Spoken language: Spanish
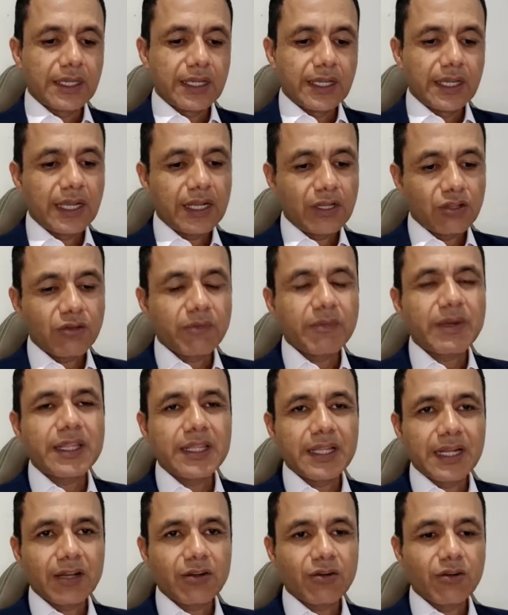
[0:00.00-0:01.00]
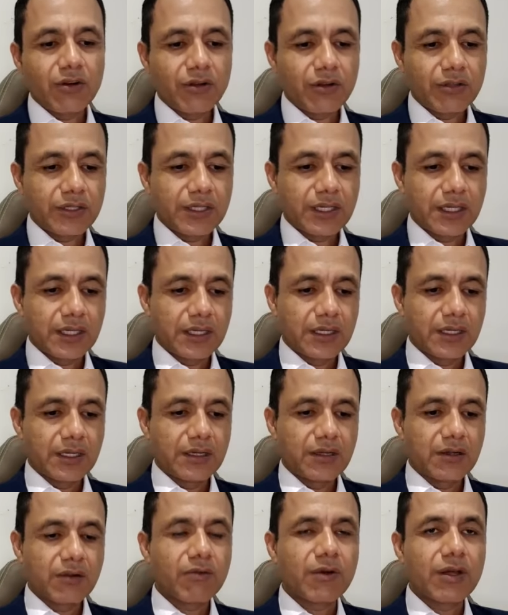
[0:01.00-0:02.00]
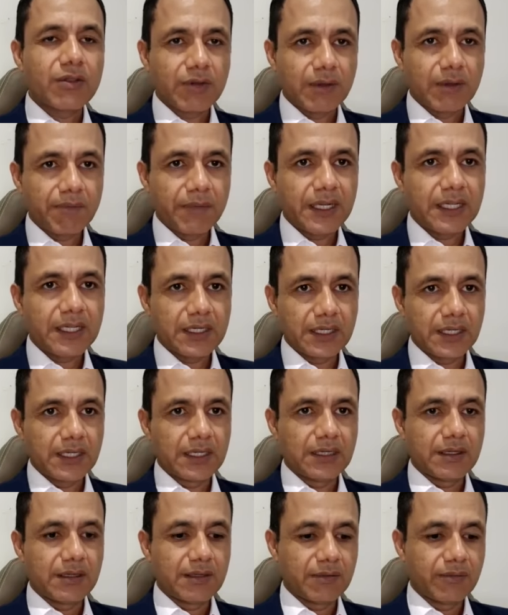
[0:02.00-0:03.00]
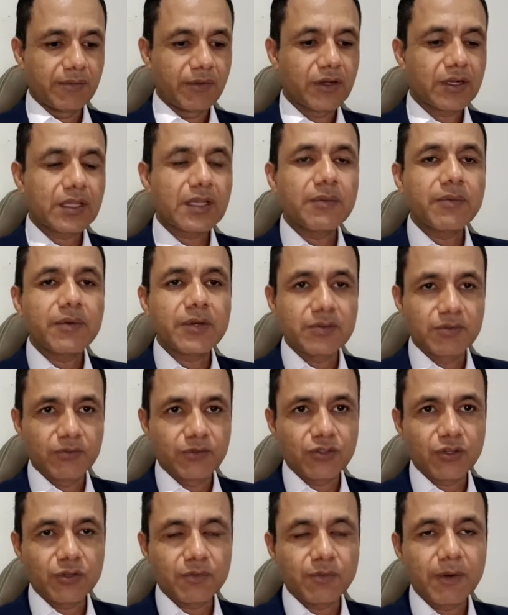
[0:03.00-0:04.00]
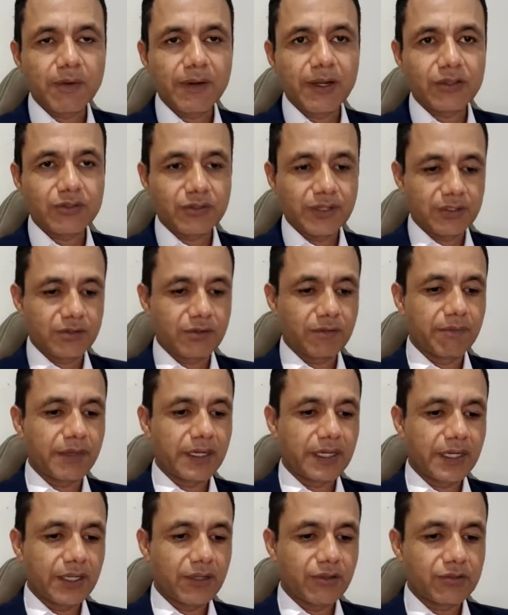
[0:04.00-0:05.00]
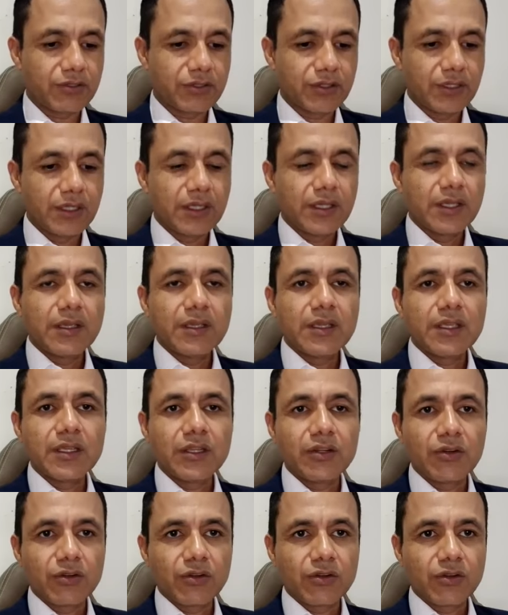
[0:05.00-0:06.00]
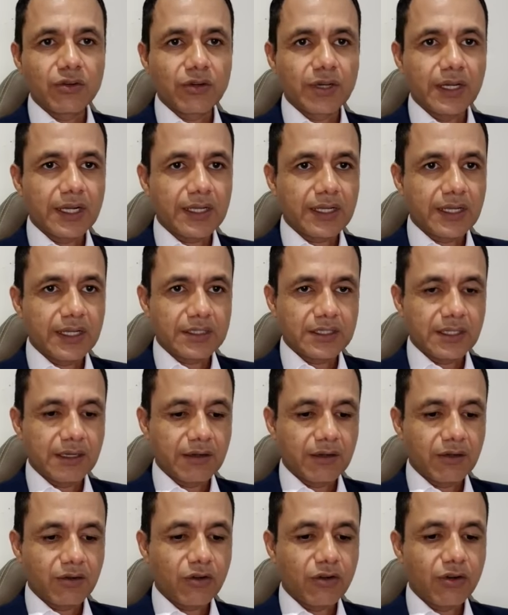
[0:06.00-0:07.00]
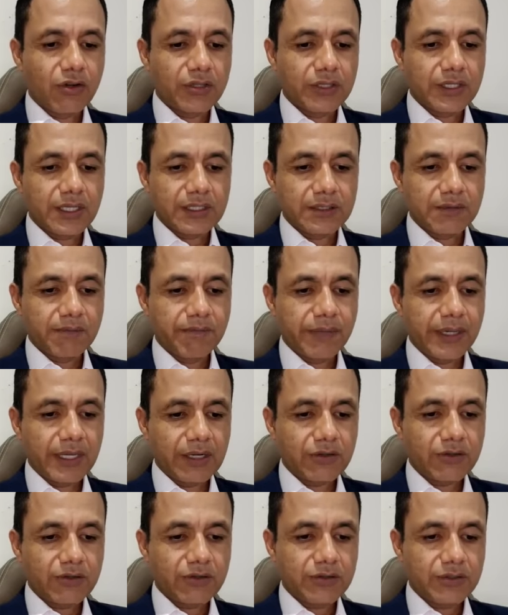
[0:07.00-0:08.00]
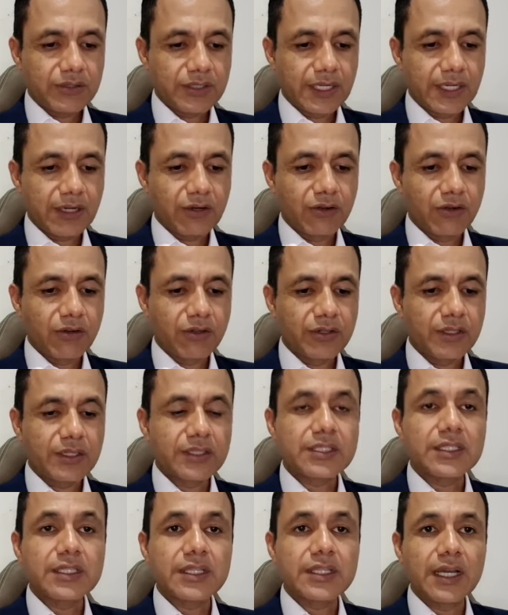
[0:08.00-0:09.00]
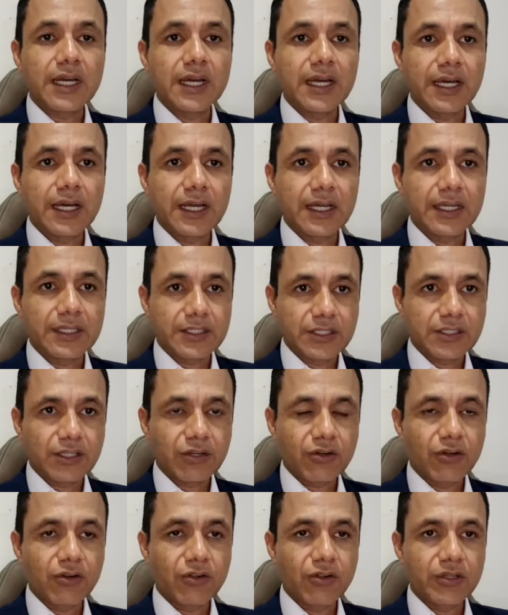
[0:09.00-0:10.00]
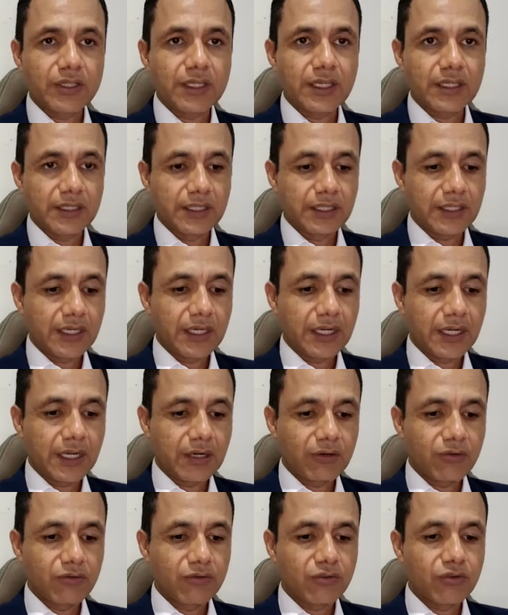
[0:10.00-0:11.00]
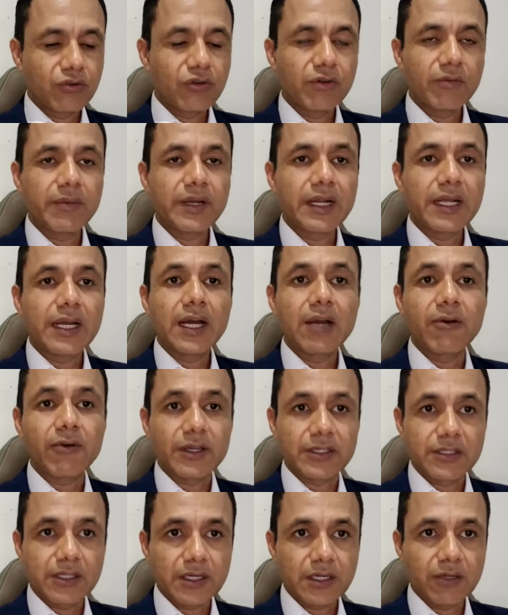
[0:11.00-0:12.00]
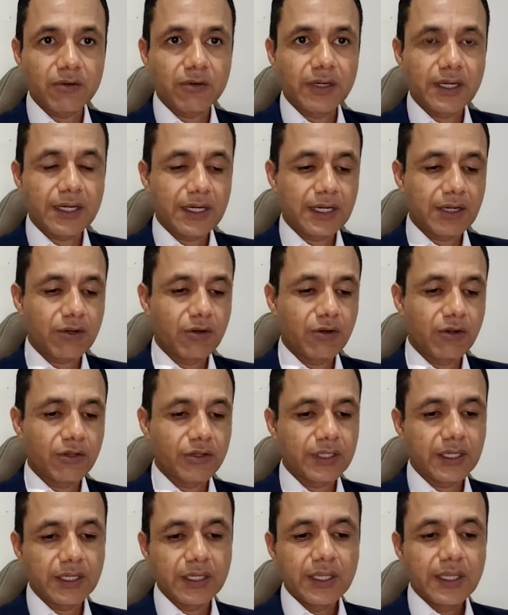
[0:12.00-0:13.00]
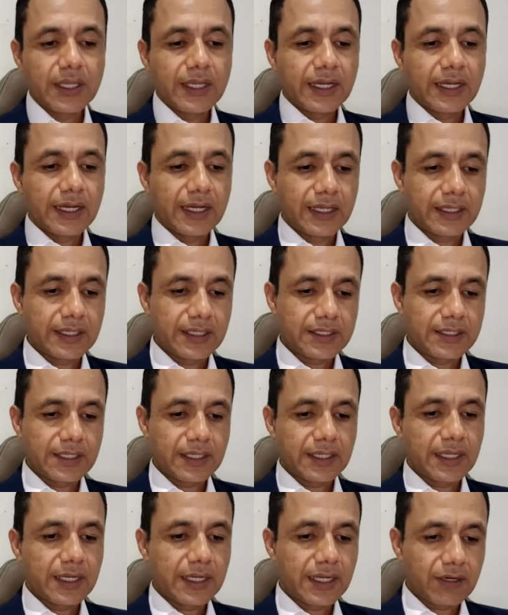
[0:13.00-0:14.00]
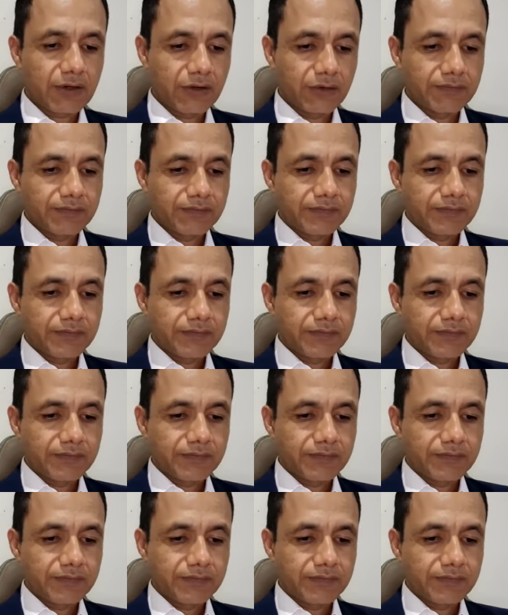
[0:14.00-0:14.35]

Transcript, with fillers: El nombre de la colonia, cuando aplica. Porque pues muchos poblados ya son pequeños y no alcanzan colonias, pero si, la si ya existe colonia y tiene algún nombre, aunque sea irregular la colonia, hay que señalarlo.